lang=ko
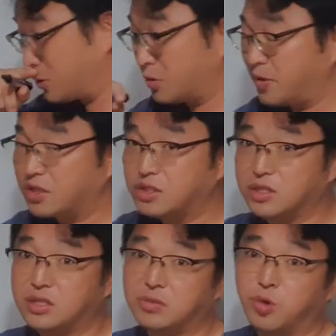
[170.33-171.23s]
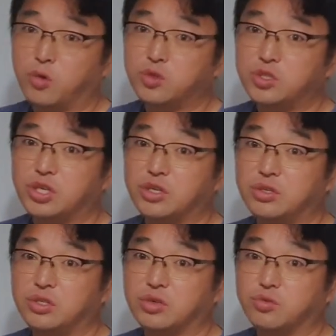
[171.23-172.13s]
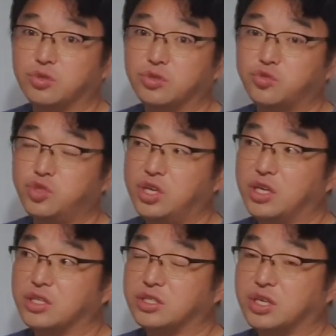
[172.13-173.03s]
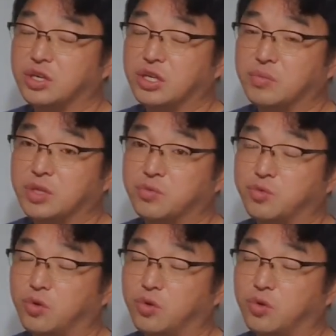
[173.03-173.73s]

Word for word: 컨트롤 박스는 모든 제어는 이제 우선순위에 서 제어가 됩니다.